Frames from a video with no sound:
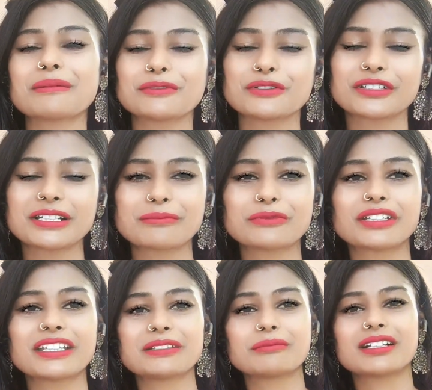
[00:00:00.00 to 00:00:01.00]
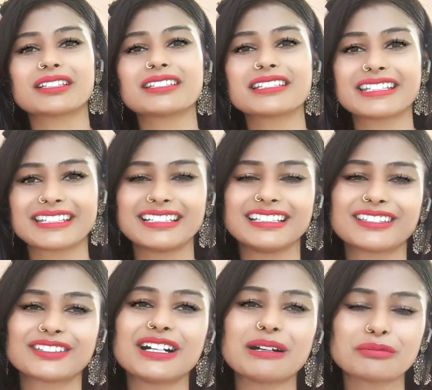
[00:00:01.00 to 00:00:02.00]
आप लोग ने उनकी अंधभक्ति देखी
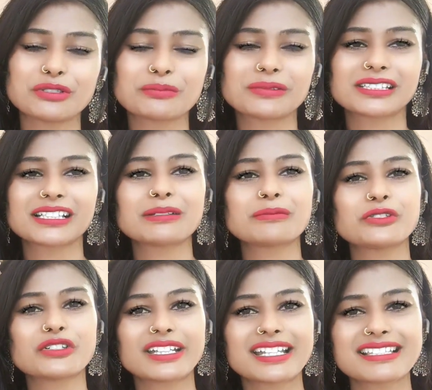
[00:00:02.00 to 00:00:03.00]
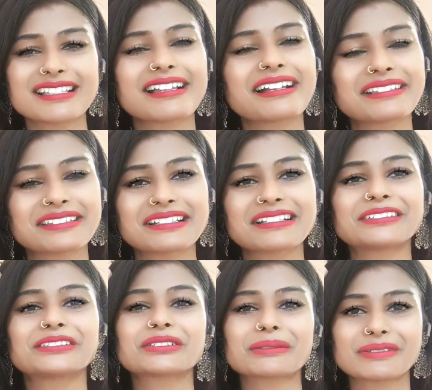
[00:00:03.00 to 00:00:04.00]
भी तो आप लोग बताने वीडियो कैसा लगा अच्छा
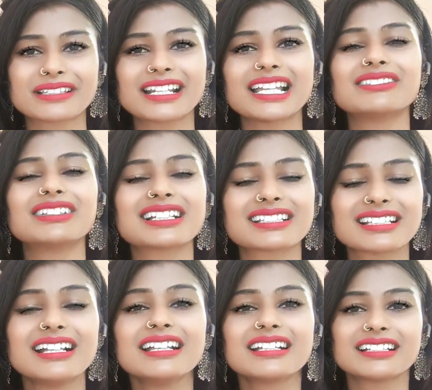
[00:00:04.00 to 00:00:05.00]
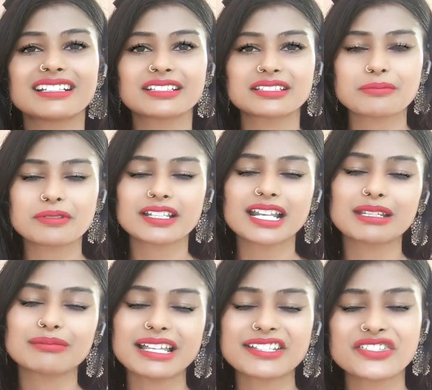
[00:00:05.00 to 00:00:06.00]
लगा तो सब्सक्राइब
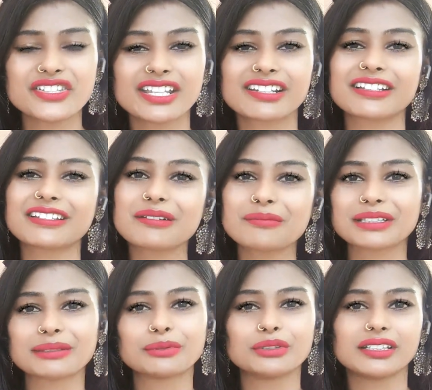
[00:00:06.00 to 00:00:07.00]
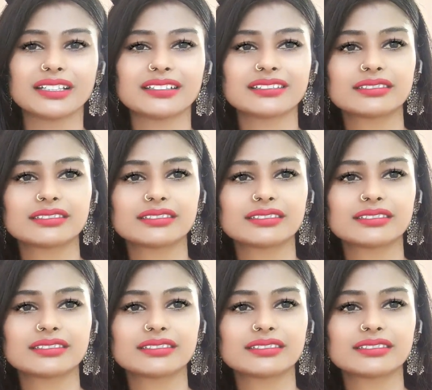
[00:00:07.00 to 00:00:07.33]
सब्सक्राइब लाइक शेयर करना मत भूलना